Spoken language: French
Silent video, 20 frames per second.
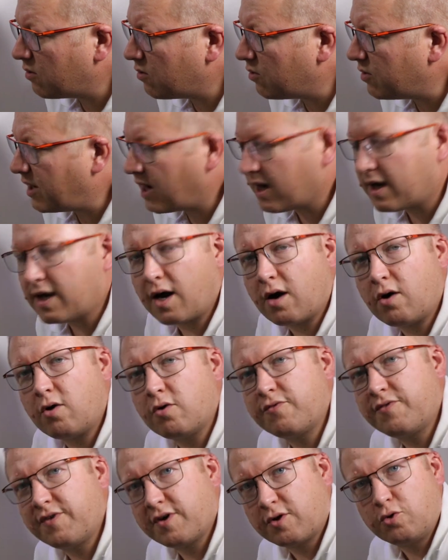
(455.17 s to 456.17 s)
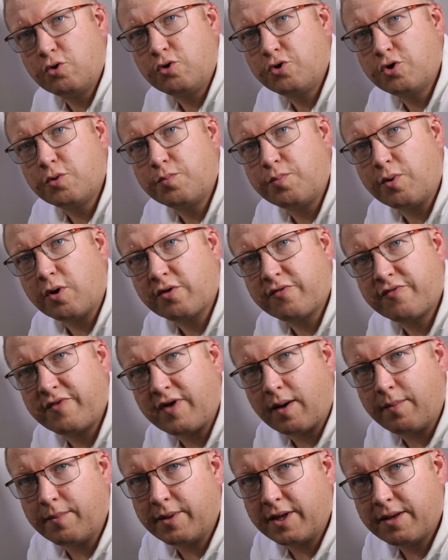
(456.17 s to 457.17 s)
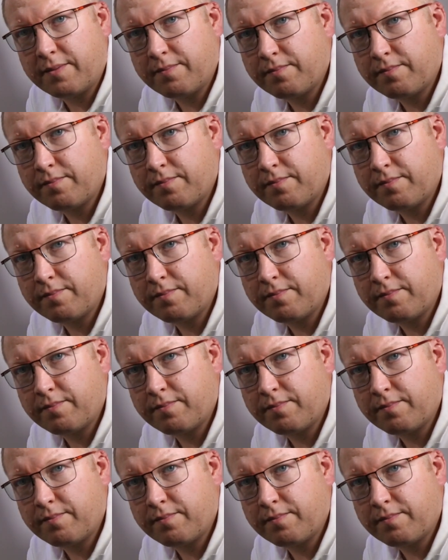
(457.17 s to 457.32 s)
on est à 40,2 portes fermées.